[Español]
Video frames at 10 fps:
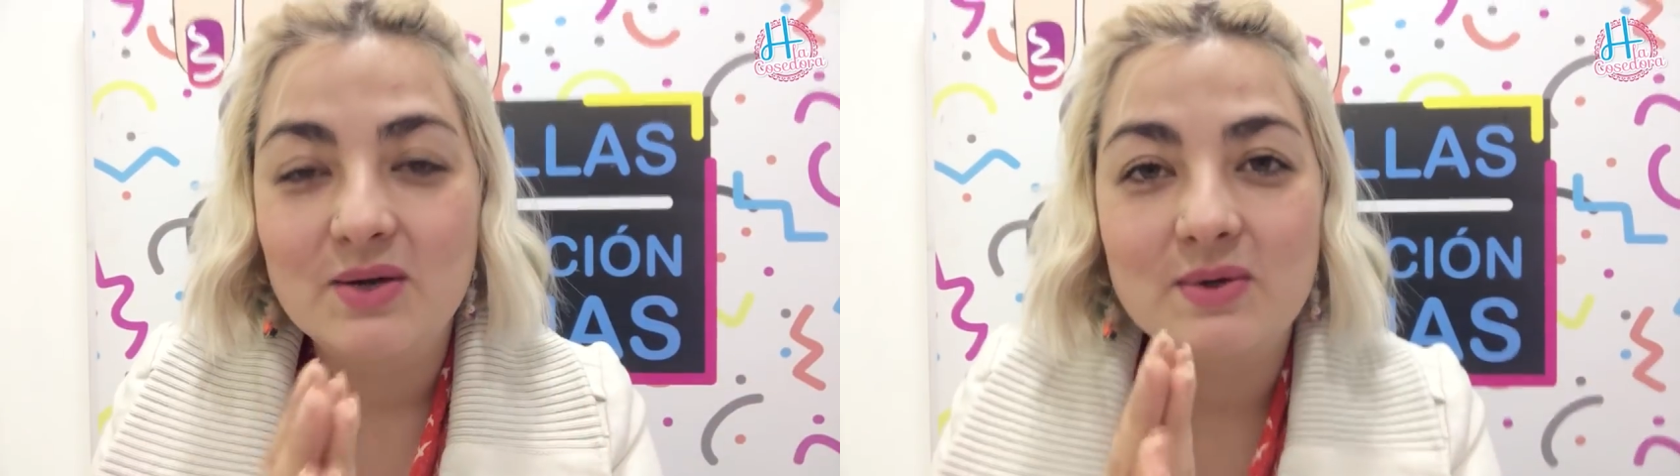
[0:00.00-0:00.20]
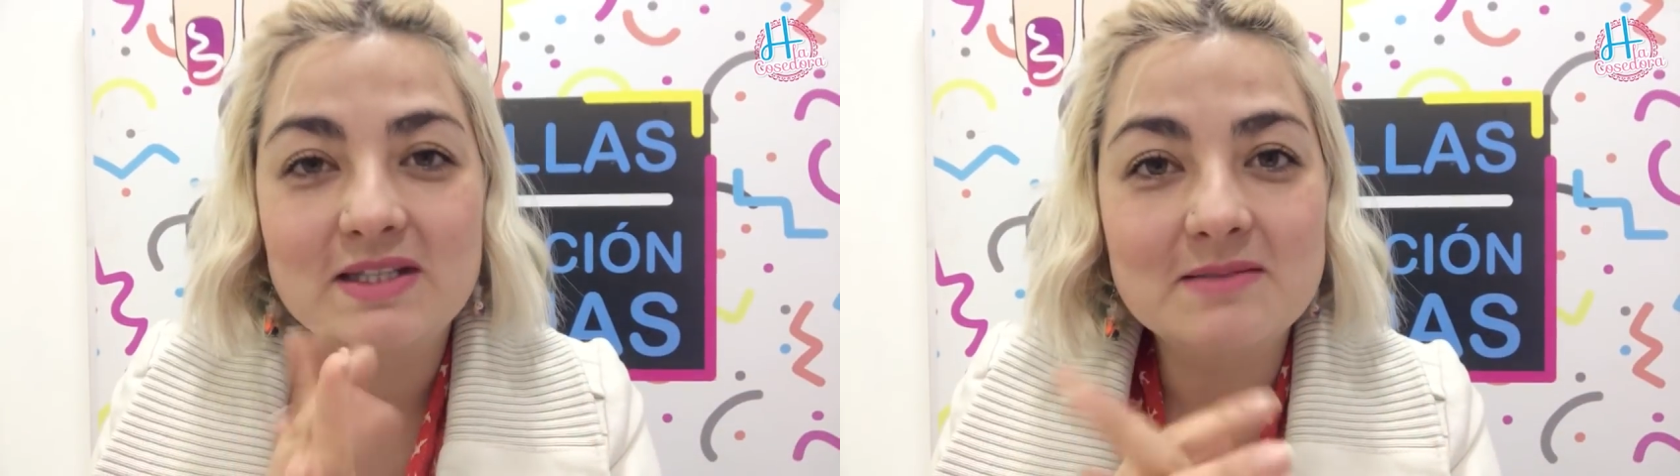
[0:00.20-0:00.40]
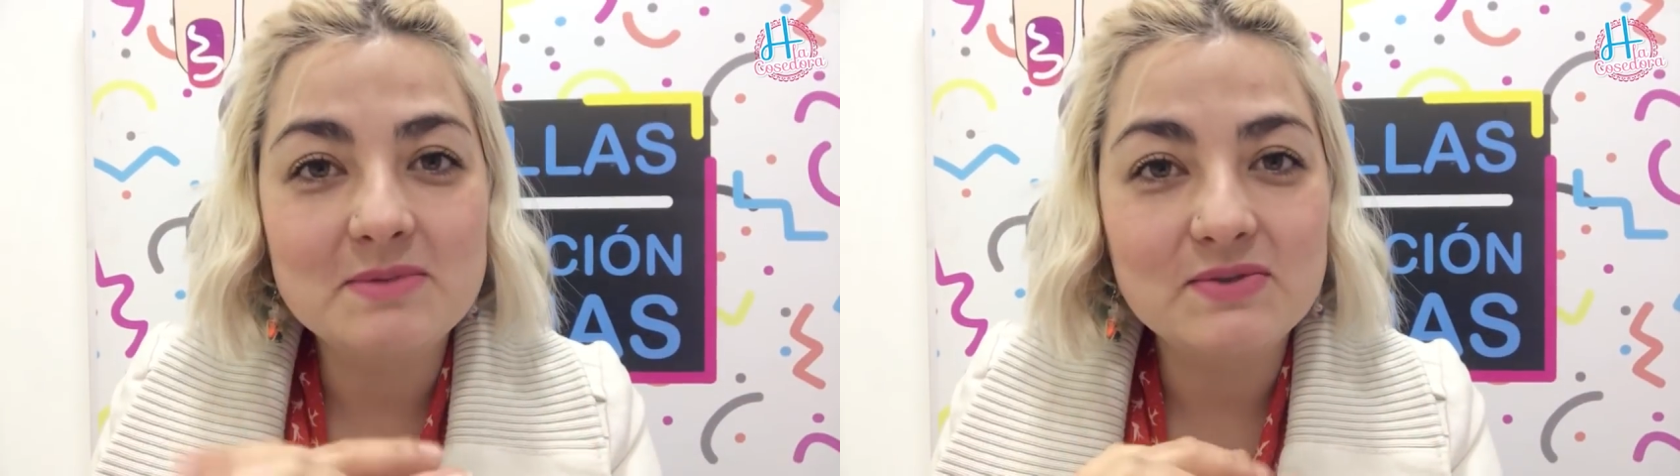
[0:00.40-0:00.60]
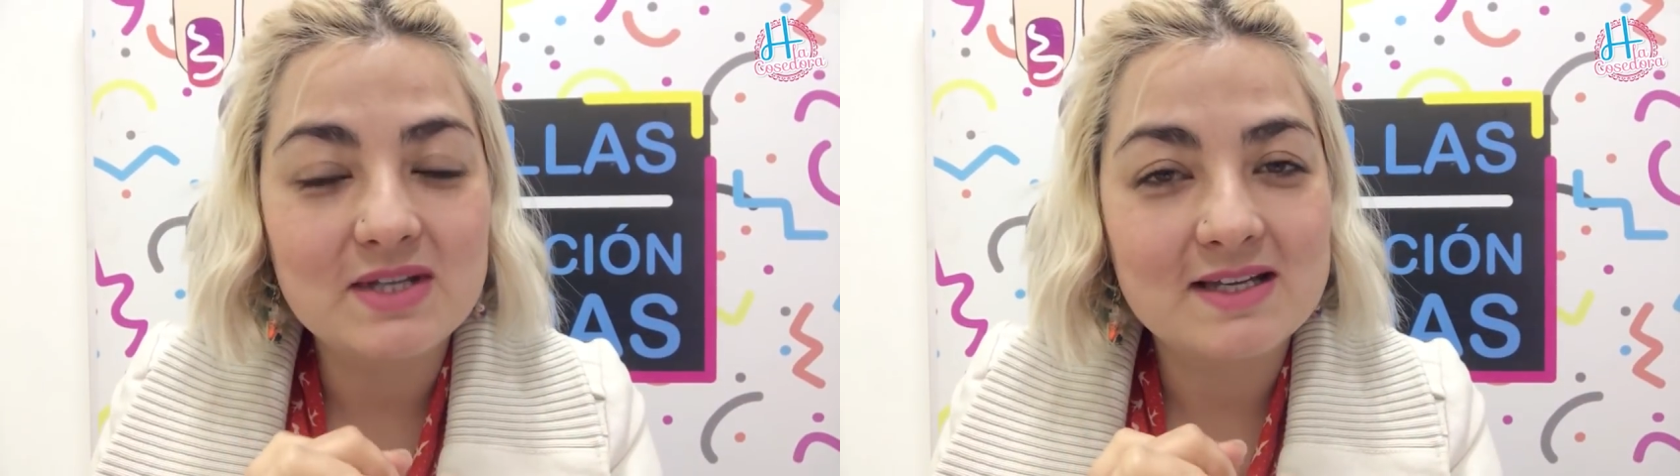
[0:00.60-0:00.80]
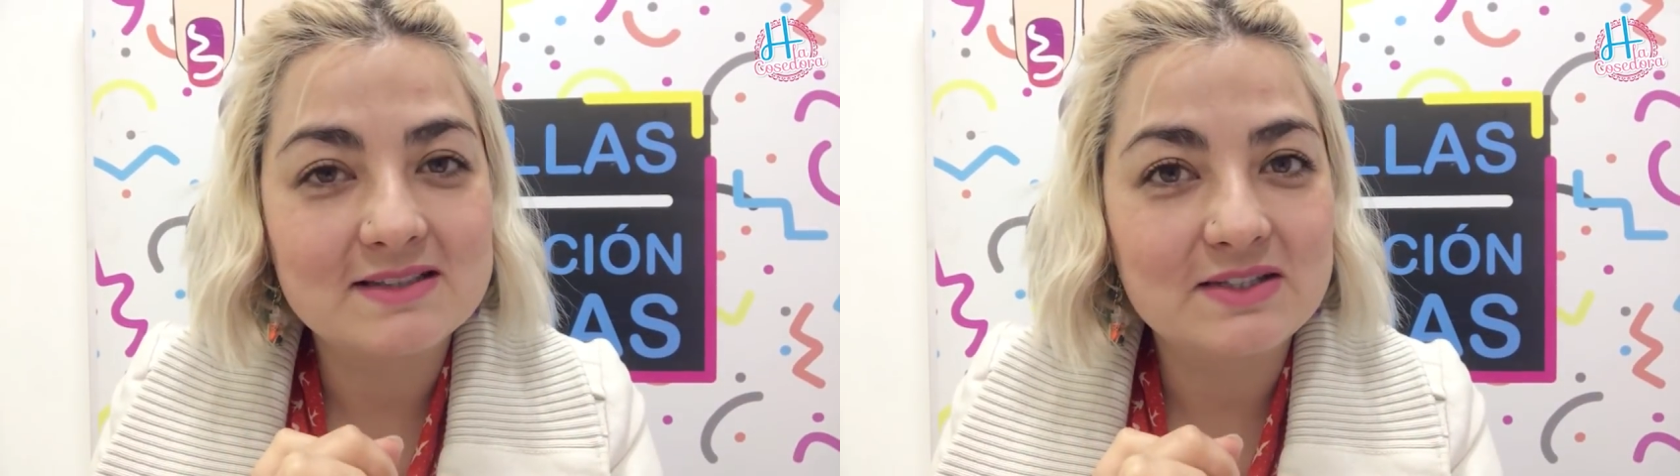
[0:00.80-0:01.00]
Cuéntenme
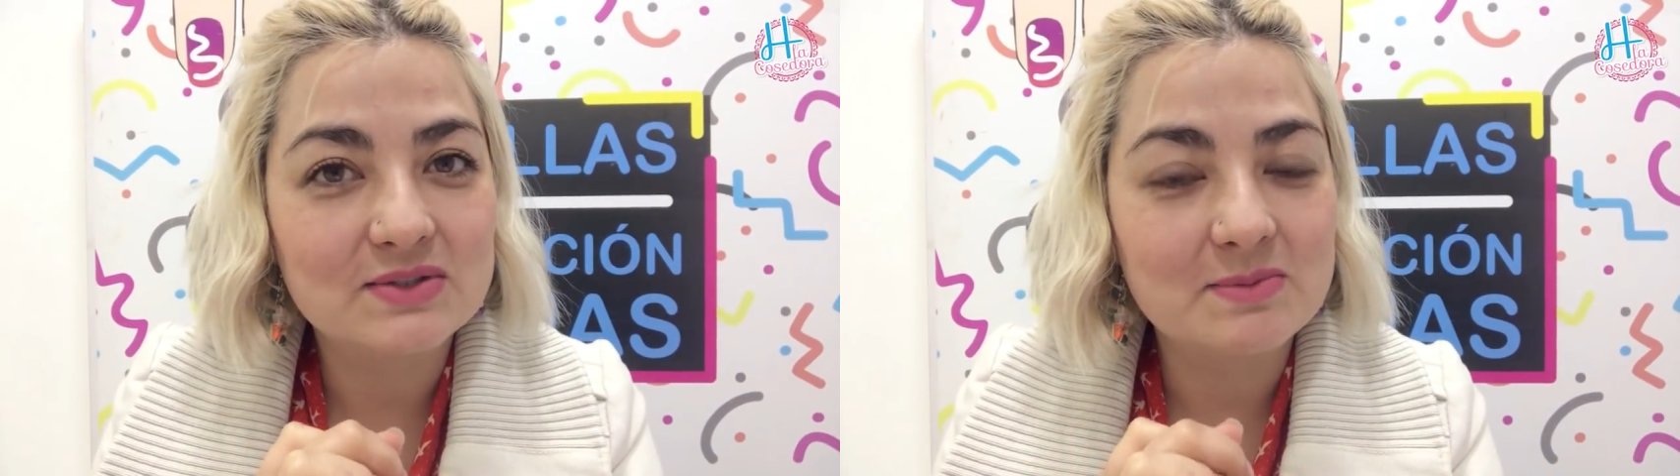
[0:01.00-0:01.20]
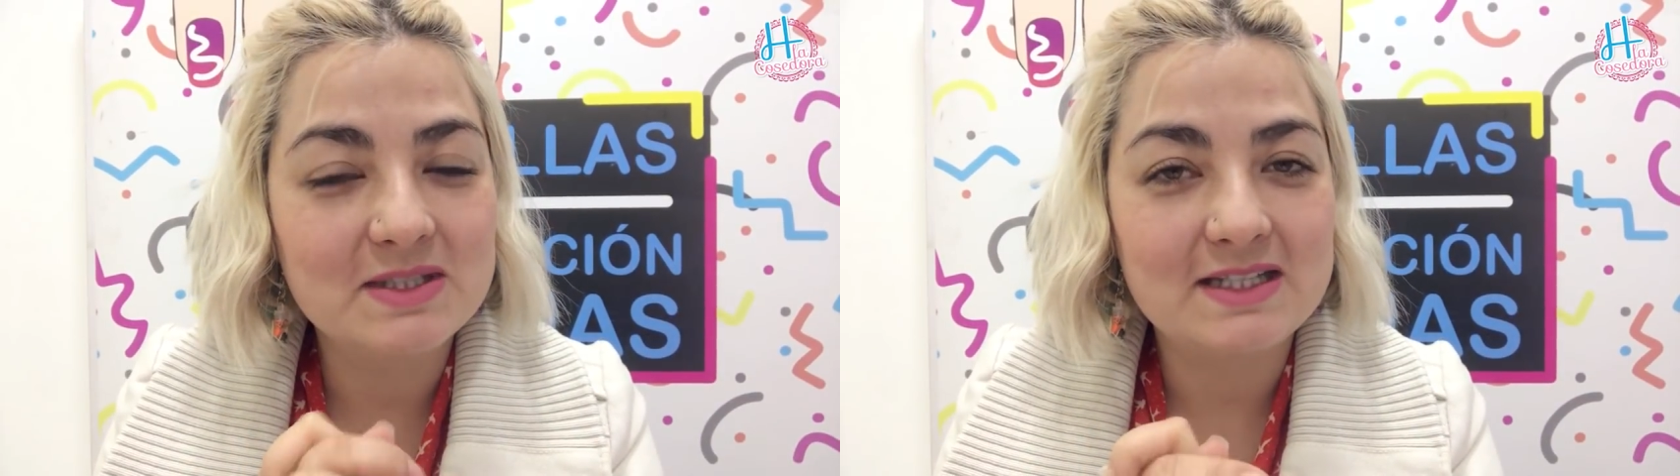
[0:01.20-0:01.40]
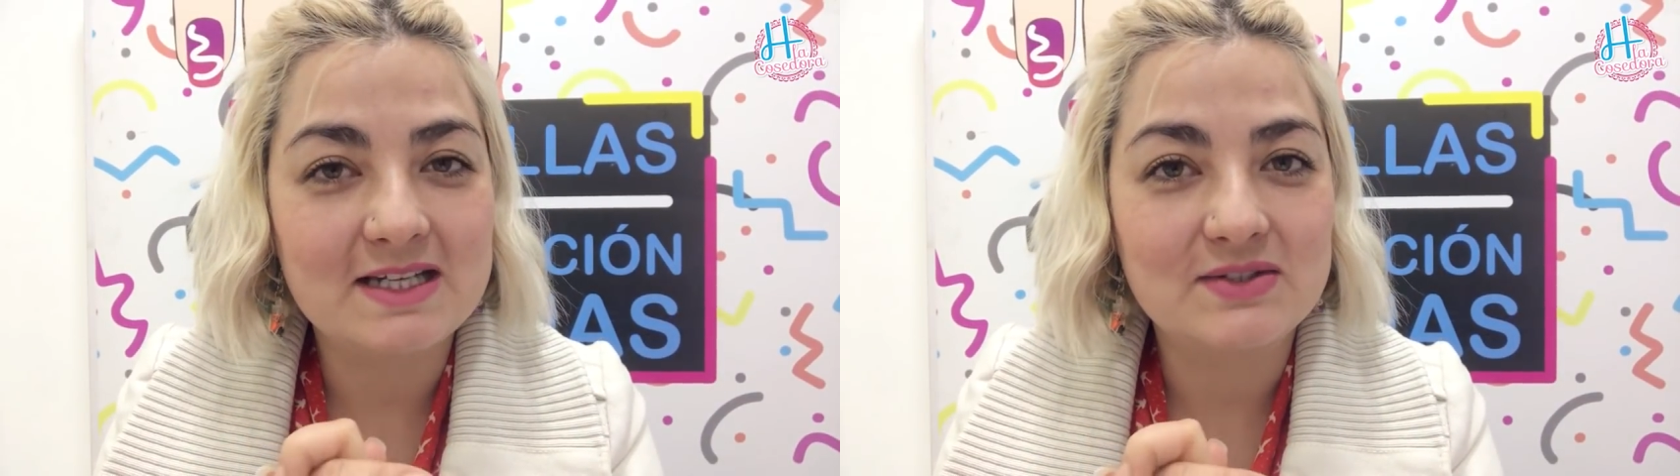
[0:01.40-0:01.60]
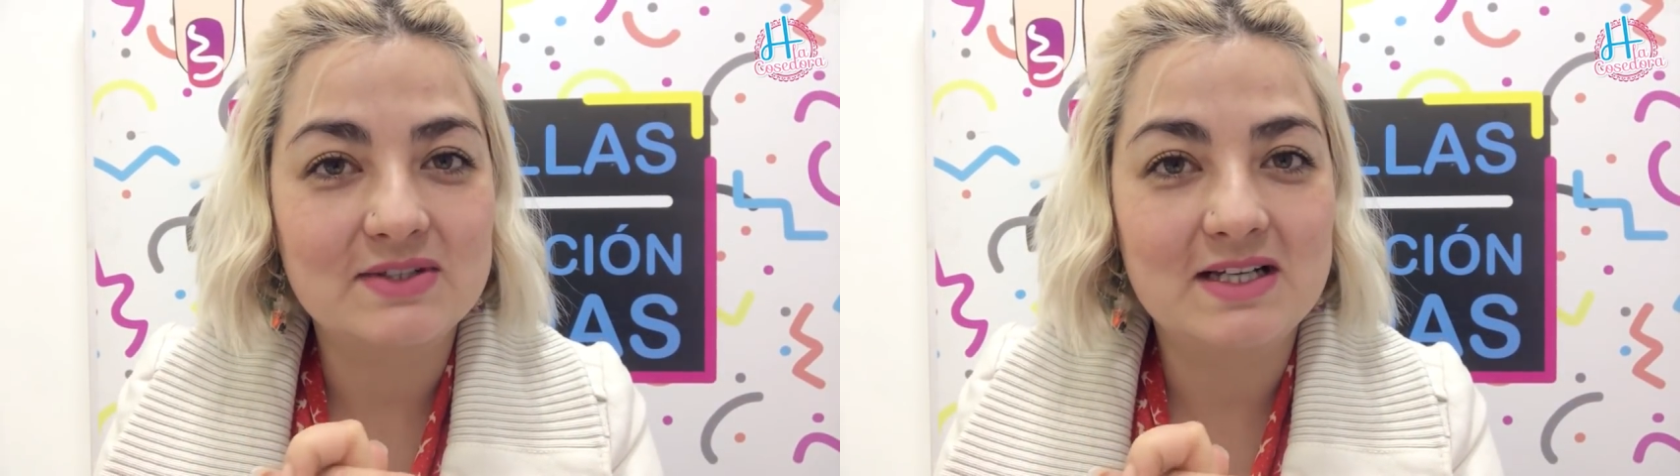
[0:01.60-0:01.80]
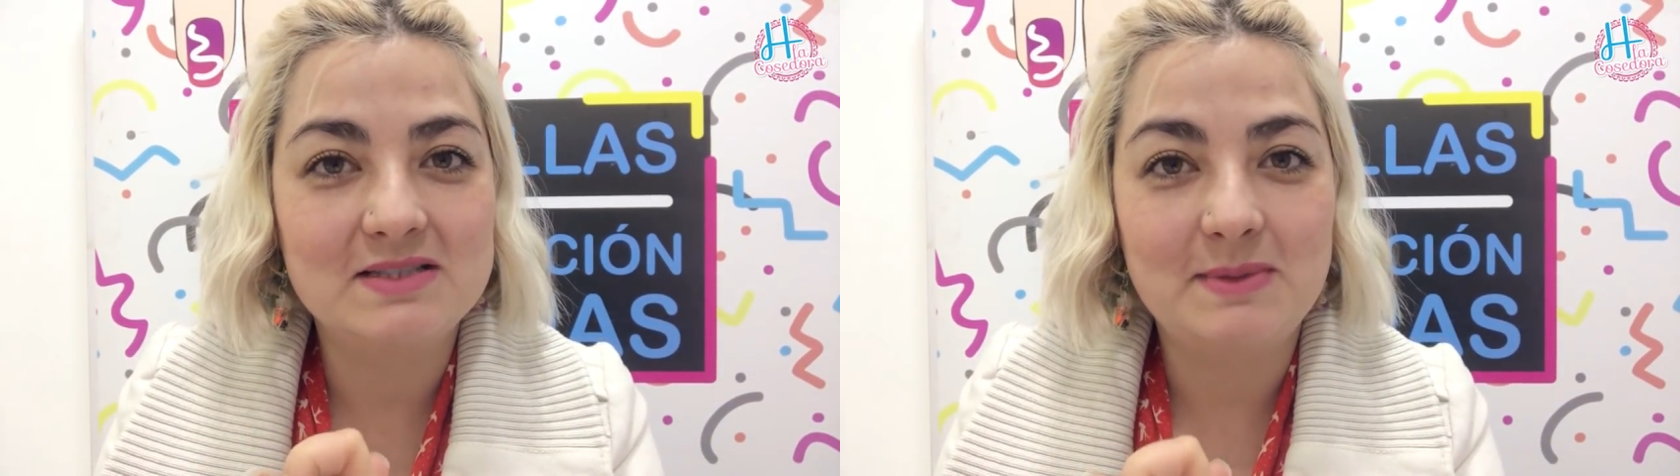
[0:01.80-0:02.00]
ustedes en los
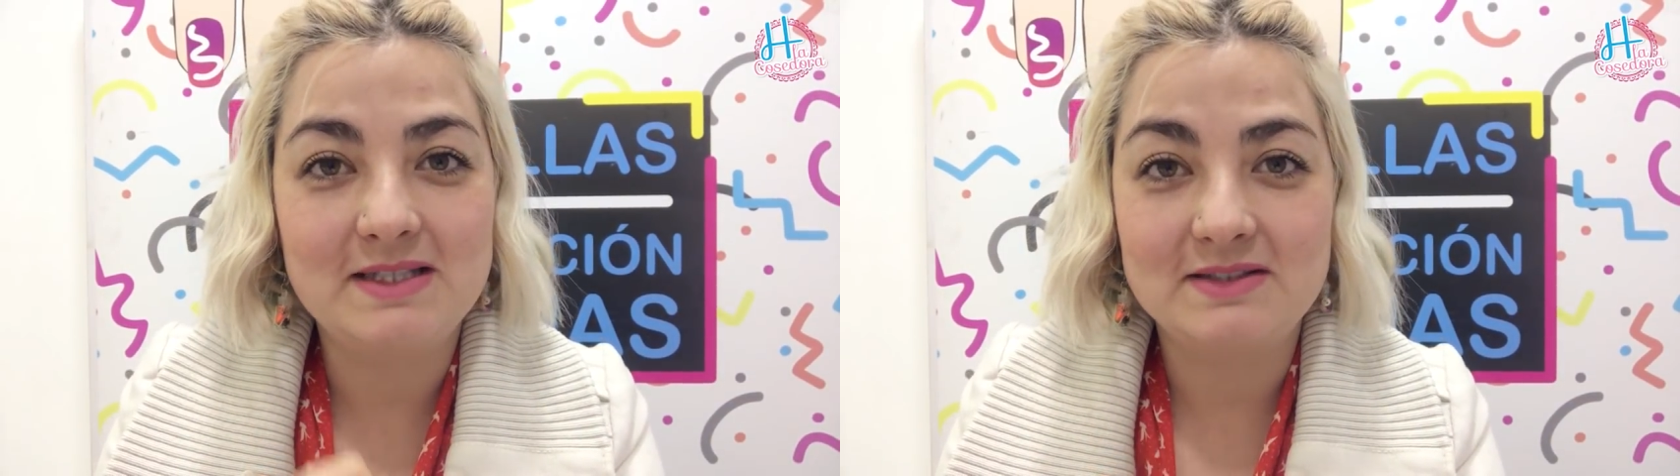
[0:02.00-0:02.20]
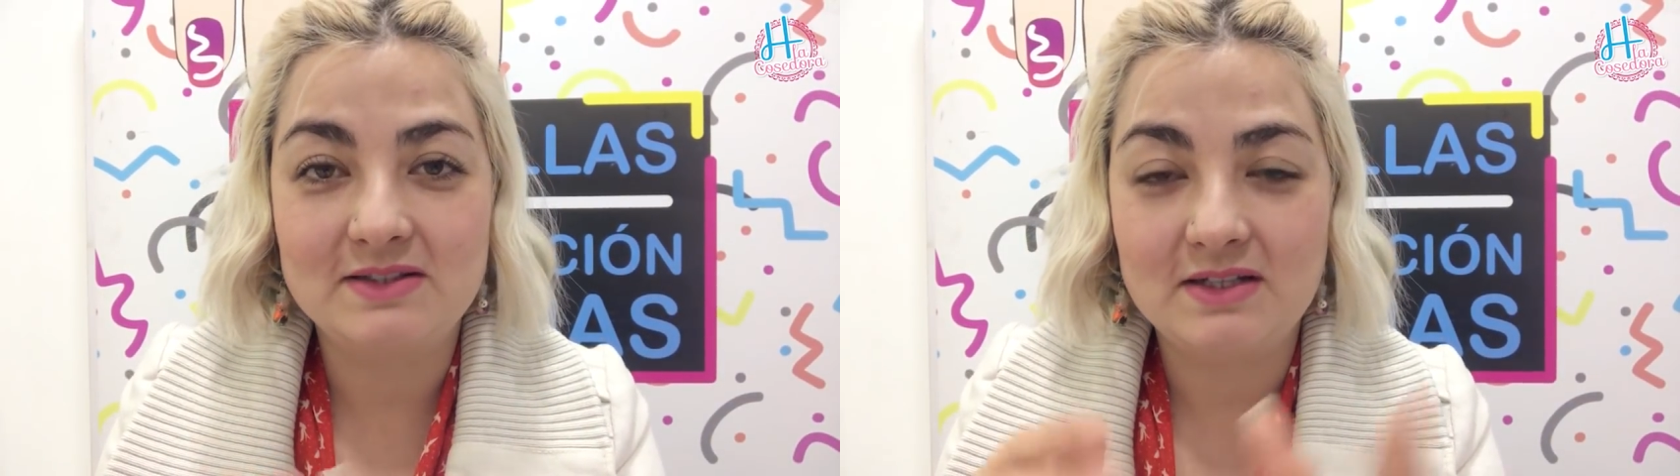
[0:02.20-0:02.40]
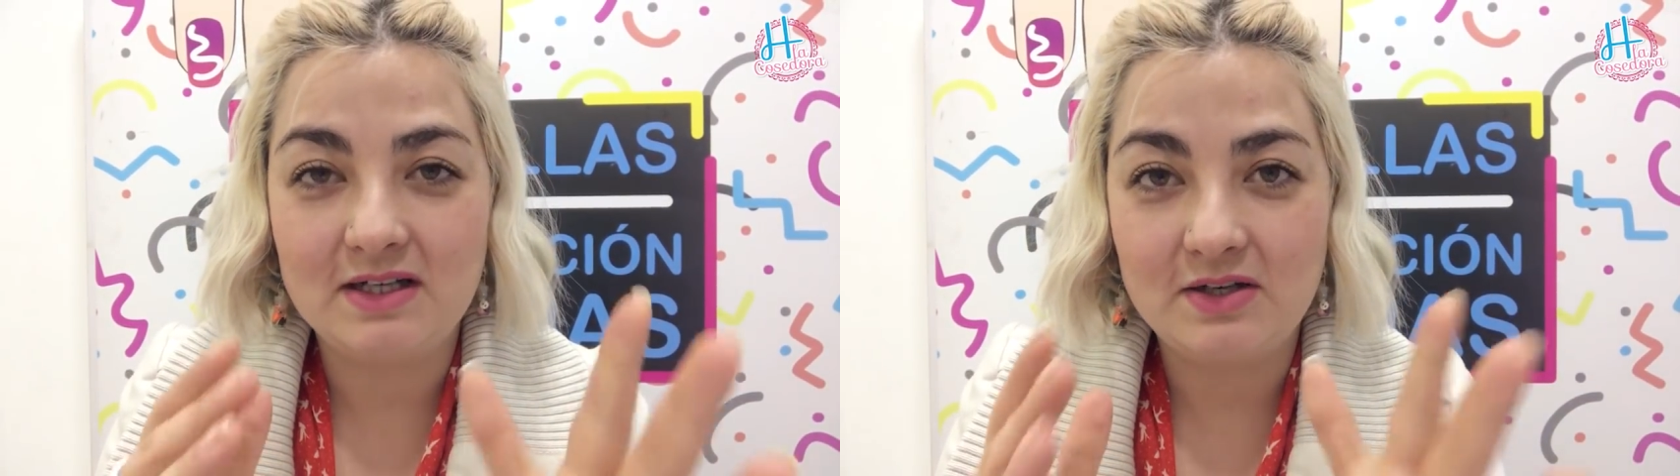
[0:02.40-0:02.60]
comentarios qué les parecen